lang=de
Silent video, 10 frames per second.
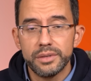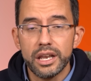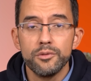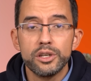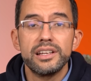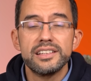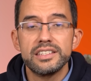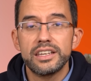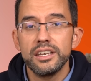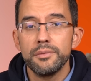Mit anderen Worten, lasst
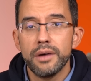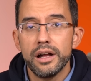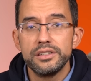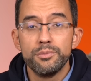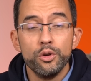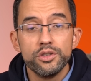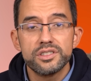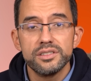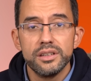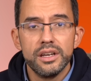die Kinder mal die
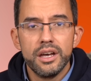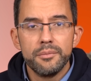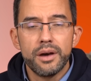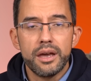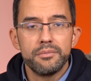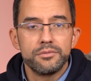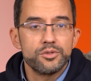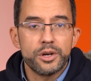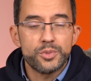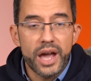Münzen beim
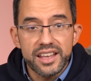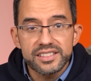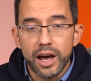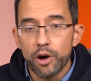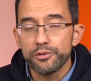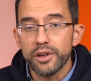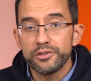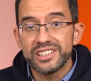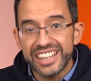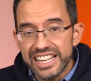zum Beispiel Eiskaufen auf
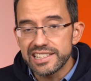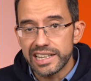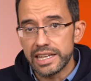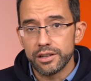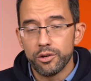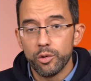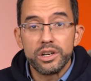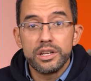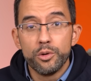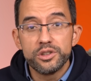den Tresen legen
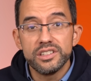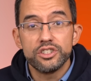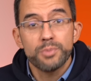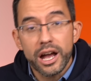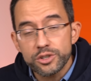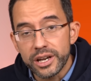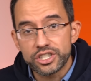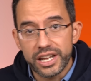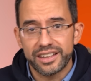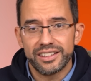oder die Münzen ins Sparschwein
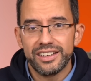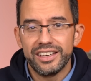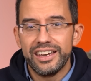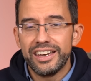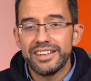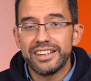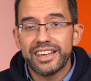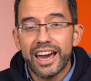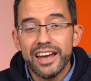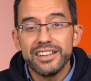stecken. Denn
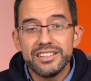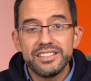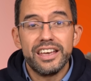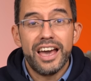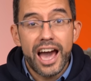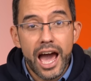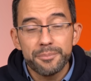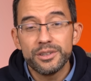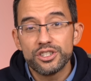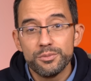gerade diese
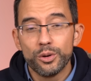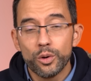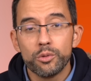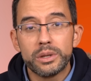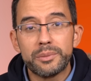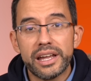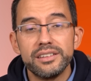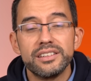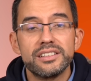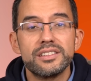haptische Berührung mit dem
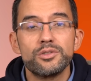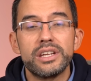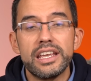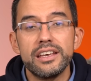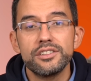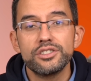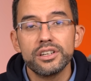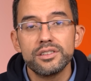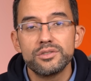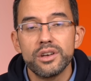Geld, das ist so der erste
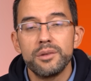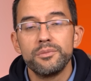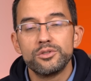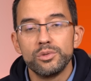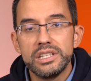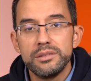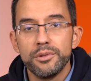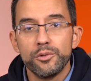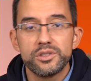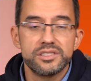Schritt zu einem soliden
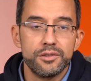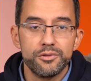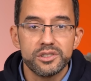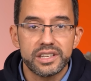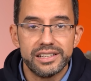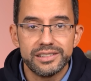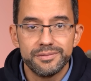Bewusstsein fürs Geld.